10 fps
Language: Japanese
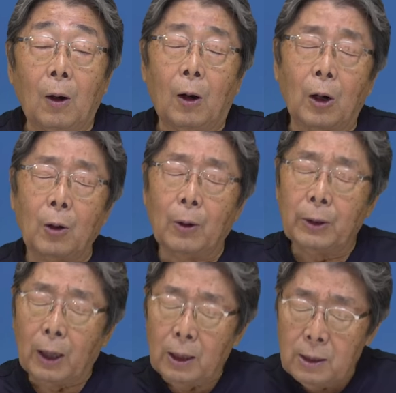あれは
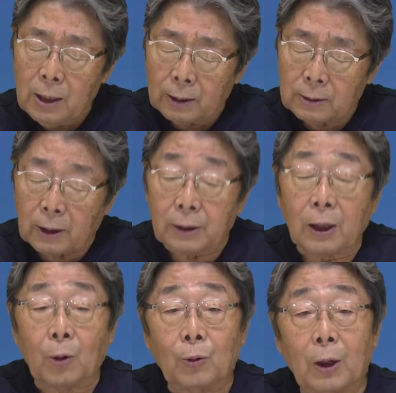何だったん
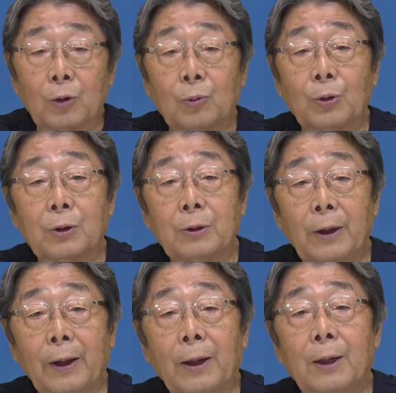だろうなと思っ
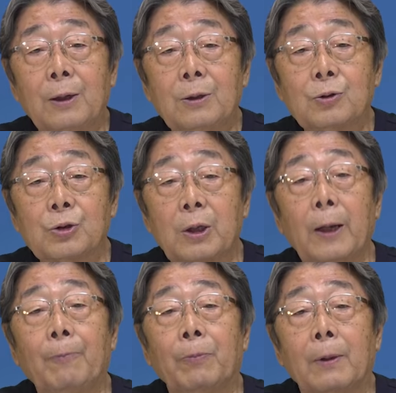て、そし
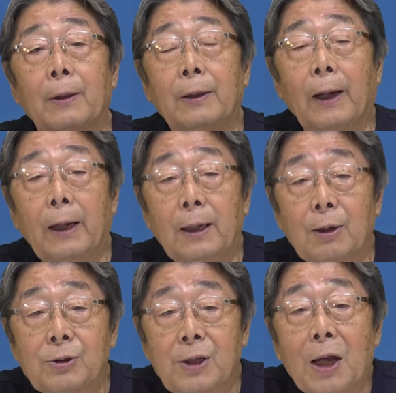て大
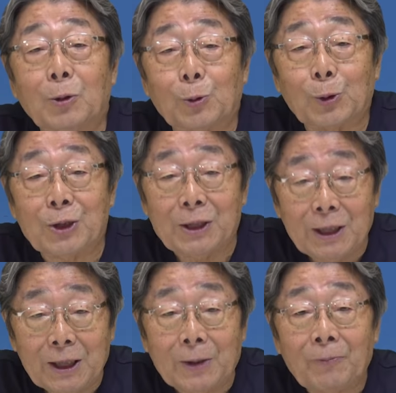学生の時
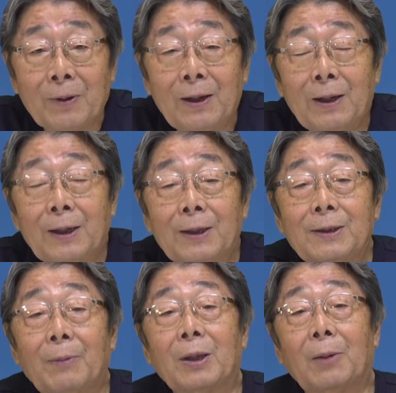に
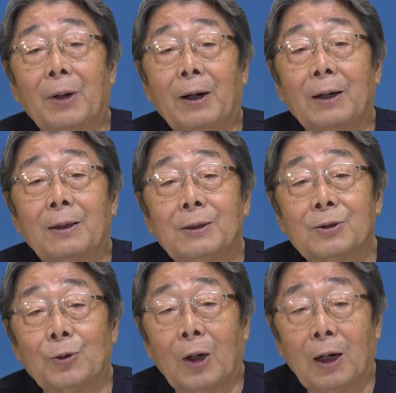たまたま
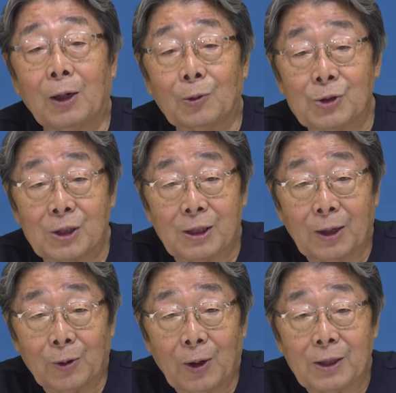その母の実
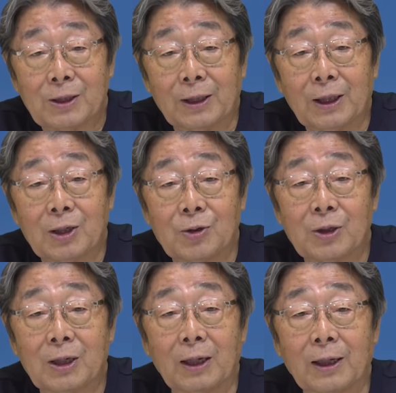家の秋田に行く
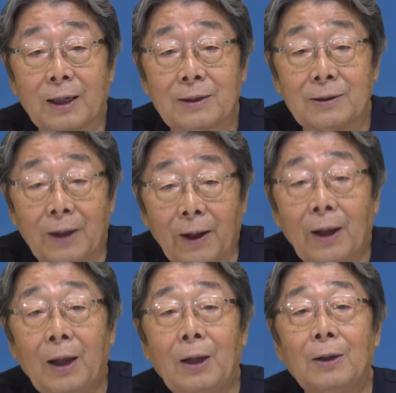機会があって、
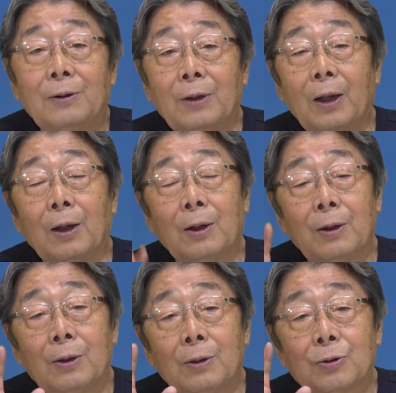で
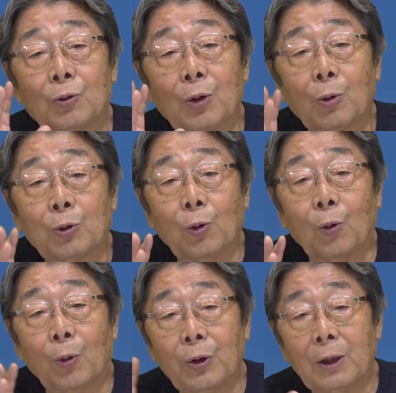そんなこと
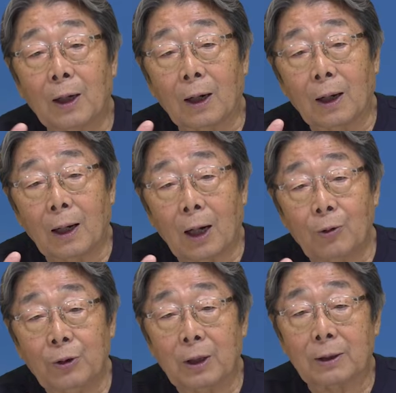を思いながら
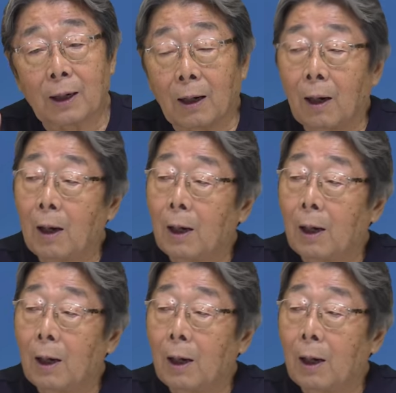歩いてたら、